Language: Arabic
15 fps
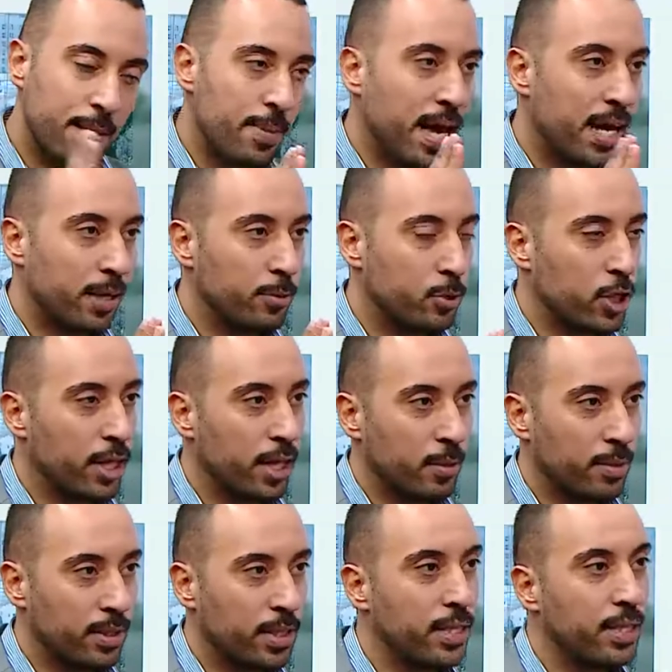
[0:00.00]
معك بشكل
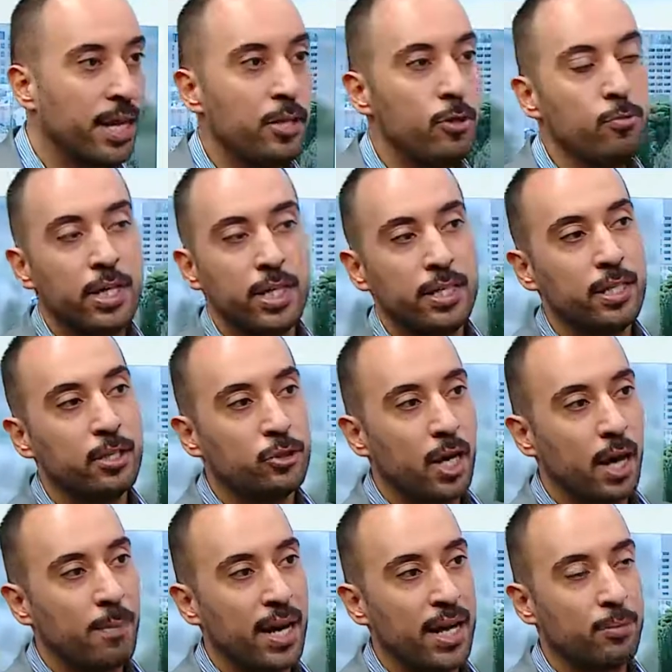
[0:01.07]
بطيء لا يمكن
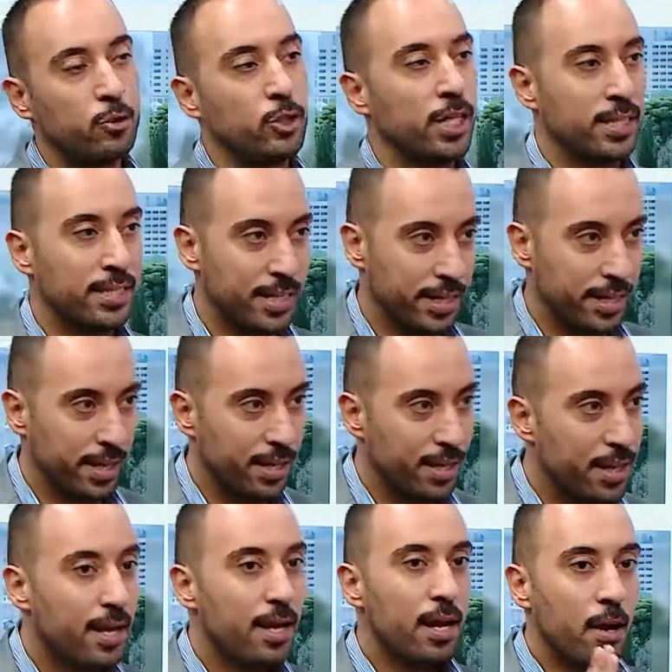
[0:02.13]
يرجع معك بشكل سريع
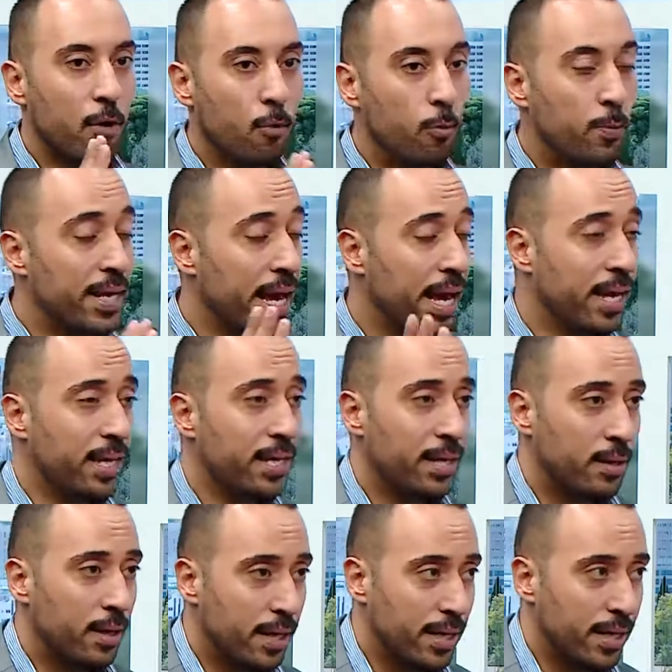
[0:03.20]
وباخر
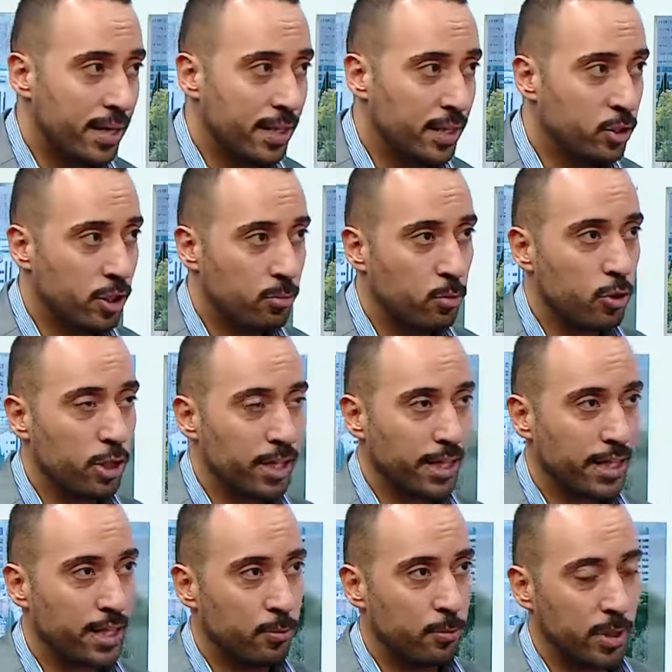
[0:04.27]
الشيء اللي ممكن
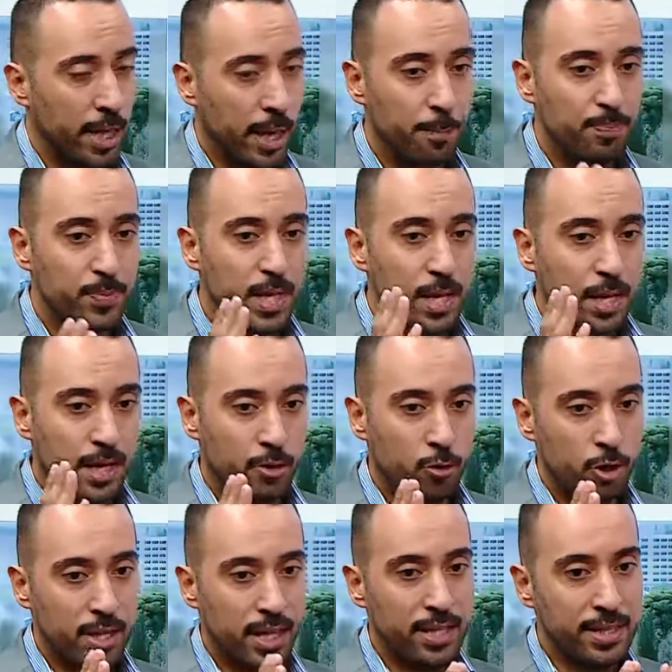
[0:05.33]
نحكي لهم اياه انه
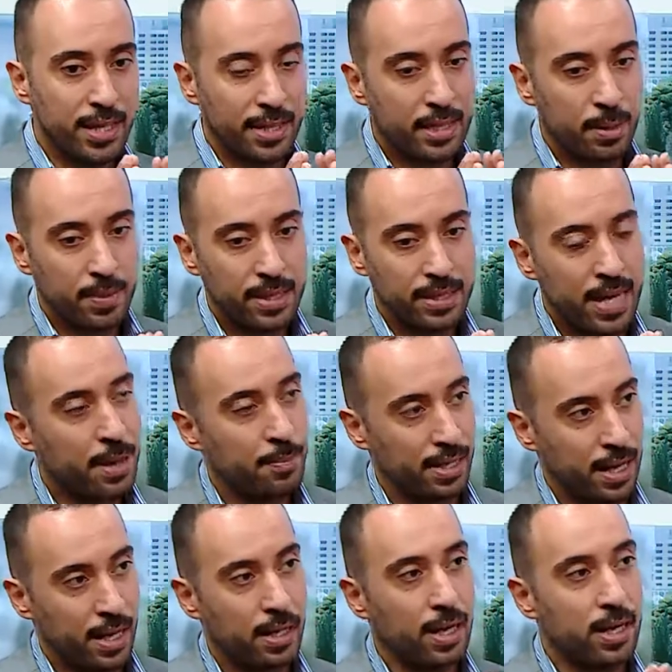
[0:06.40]
اذا انت اعتمدت
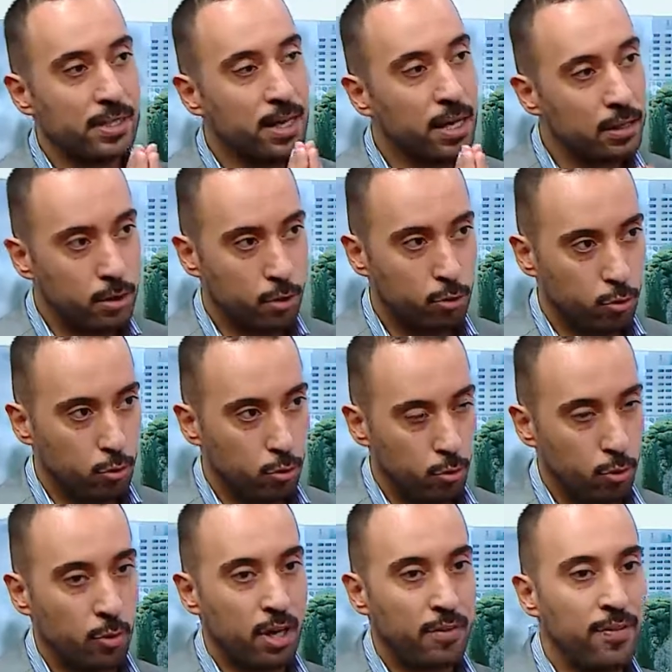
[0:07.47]
دائما على خساره الدهون
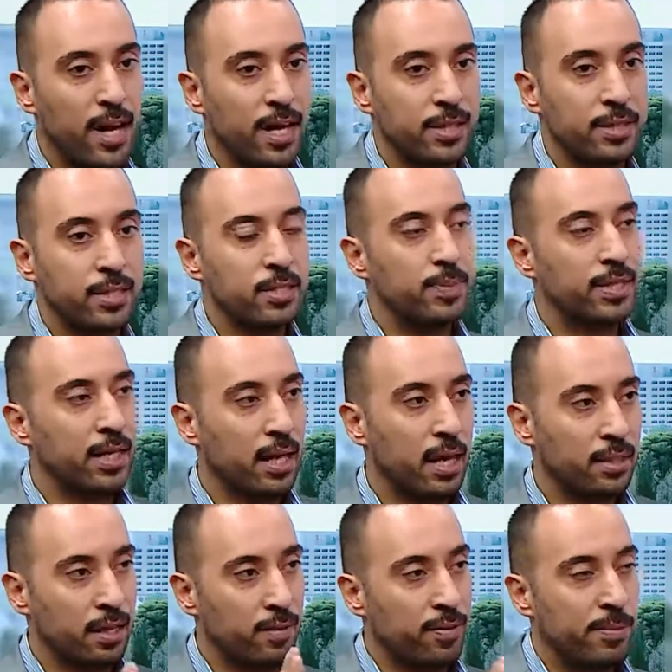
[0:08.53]
ورفعت نسبه
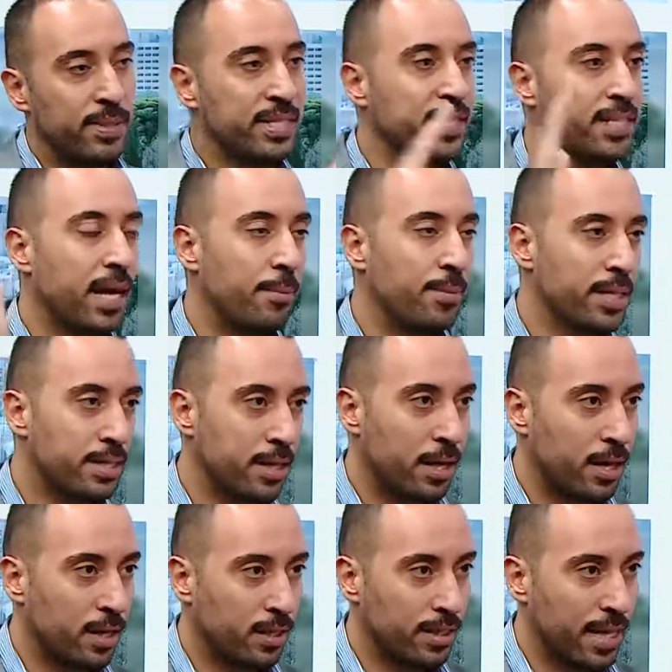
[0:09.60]
العضل فبنزيد عمليه
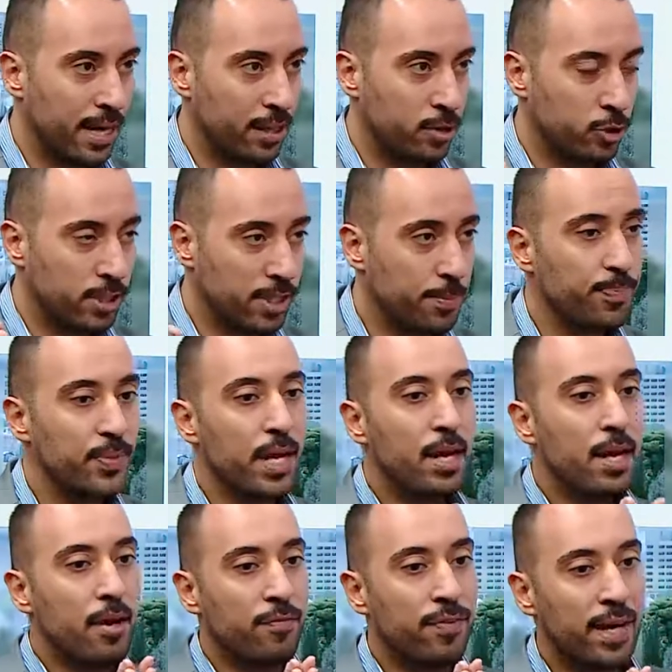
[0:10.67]
الحرق داخل الجسم
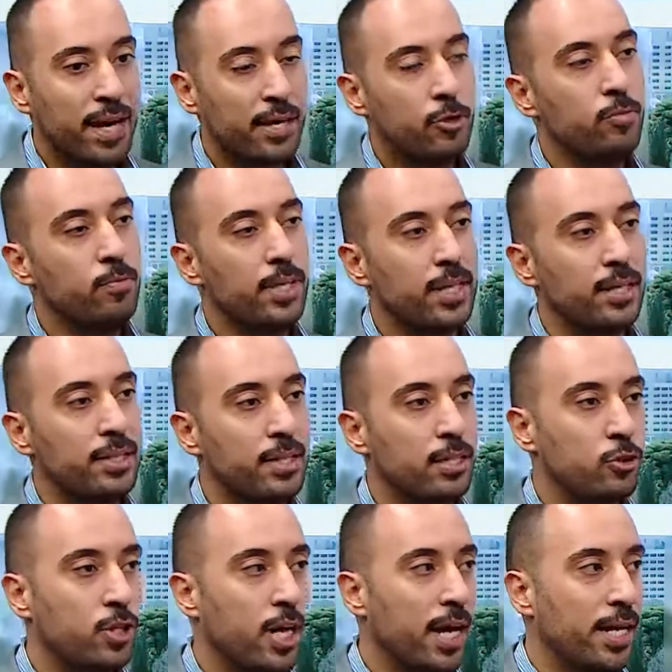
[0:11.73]
فلا يمكن
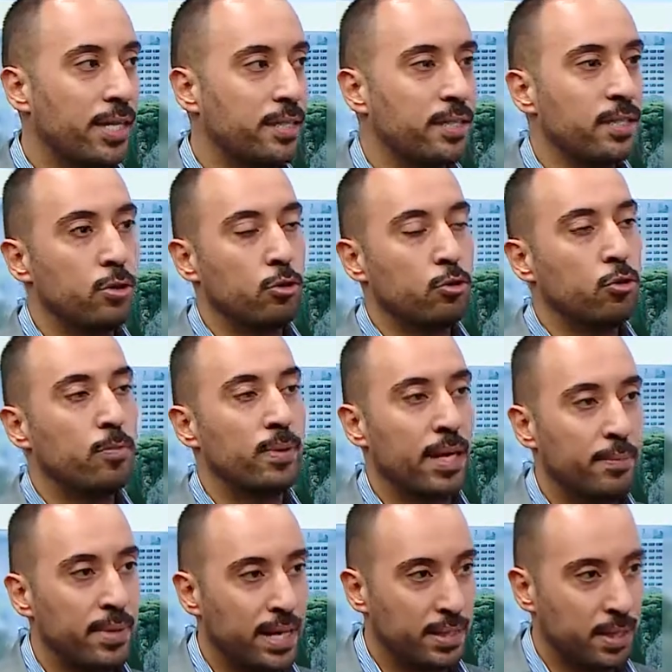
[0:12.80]
ترجع تزيد الدهون
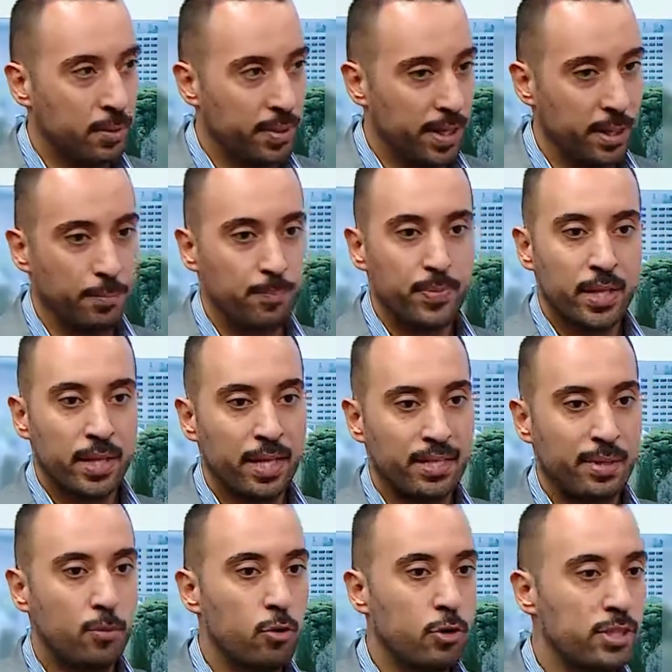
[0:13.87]
كميات كبيره يعني
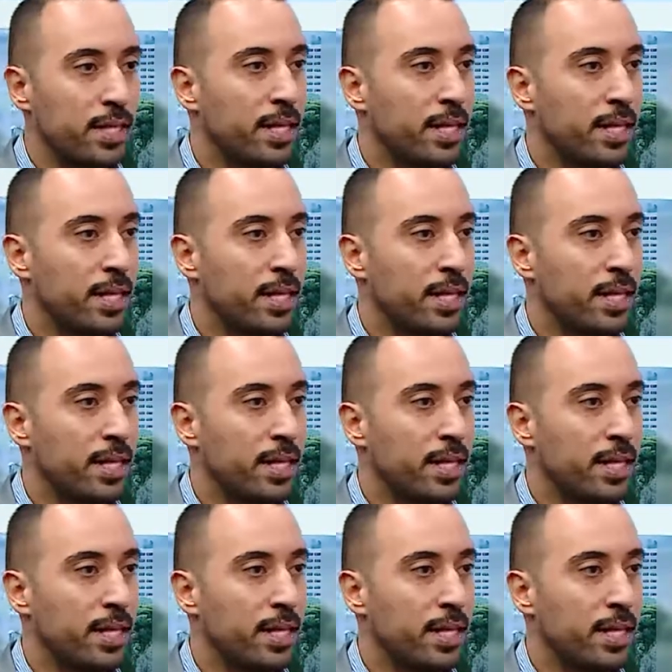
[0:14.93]
زي ما بقول اذا